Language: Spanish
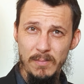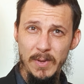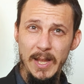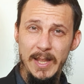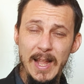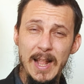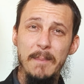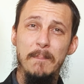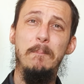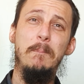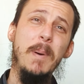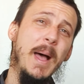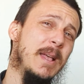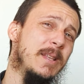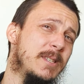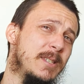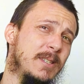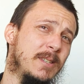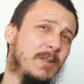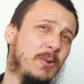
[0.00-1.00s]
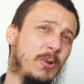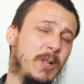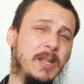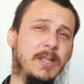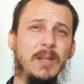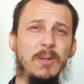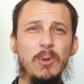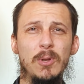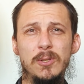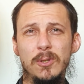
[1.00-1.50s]
estar en paz con la
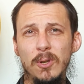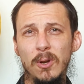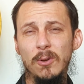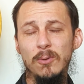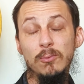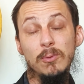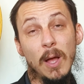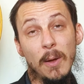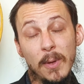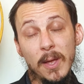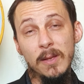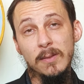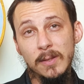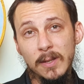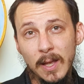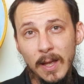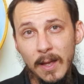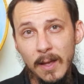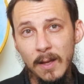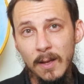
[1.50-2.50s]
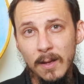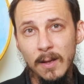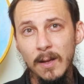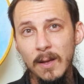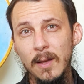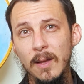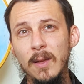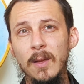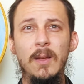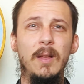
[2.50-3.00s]
situación una vez que
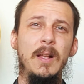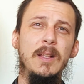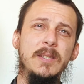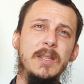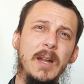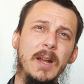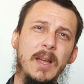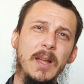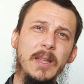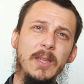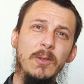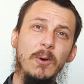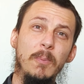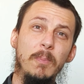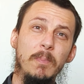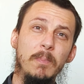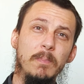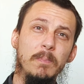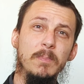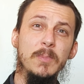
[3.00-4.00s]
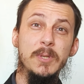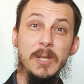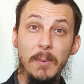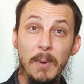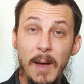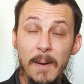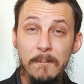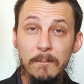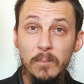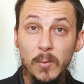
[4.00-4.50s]
el ser querido se
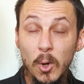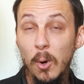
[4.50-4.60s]
va.